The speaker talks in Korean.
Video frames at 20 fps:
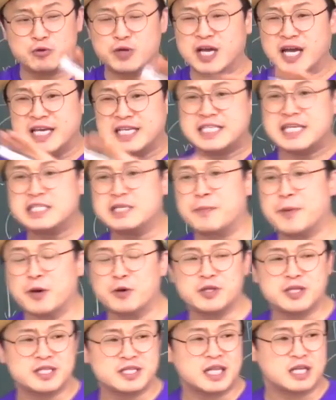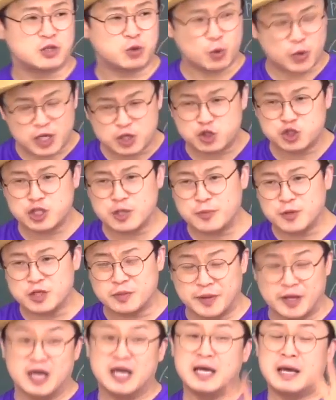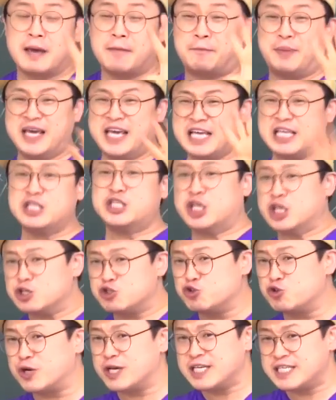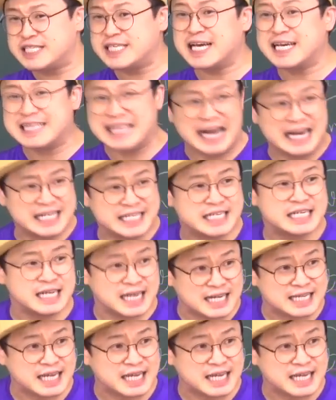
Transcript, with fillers: 우리가 있어서 배웠는데 독해 출제 포인트 배워. 비인칭 주어 이시야 날씨를